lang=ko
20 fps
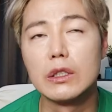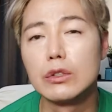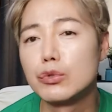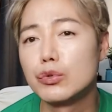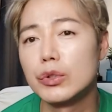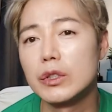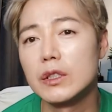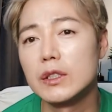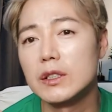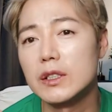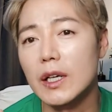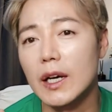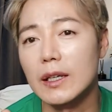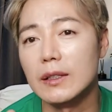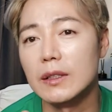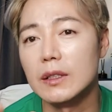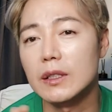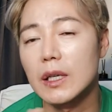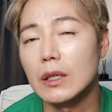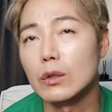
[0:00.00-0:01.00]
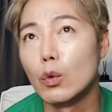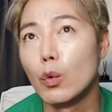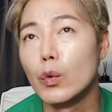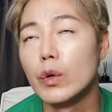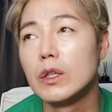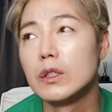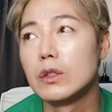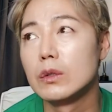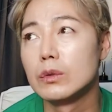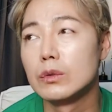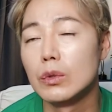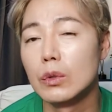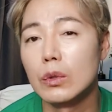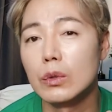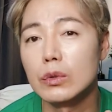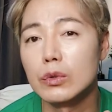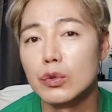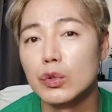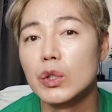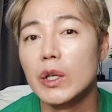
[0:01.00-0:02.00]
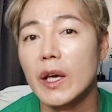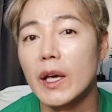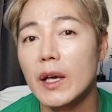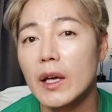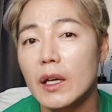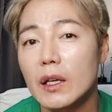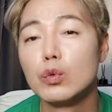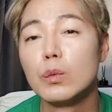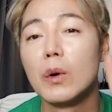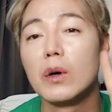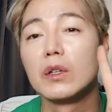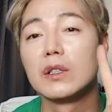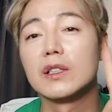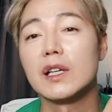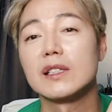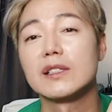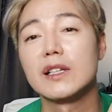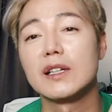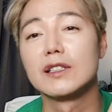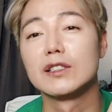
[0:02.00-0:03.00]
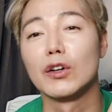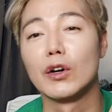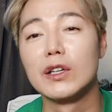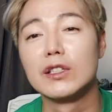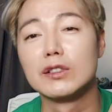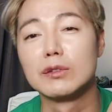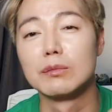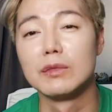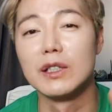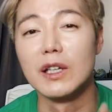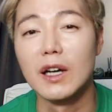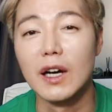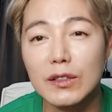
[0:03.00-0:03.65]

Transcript: 일주일 채 안 돼서 한 5일 정도 뒤에 2번을 탈색을 더 했습니다.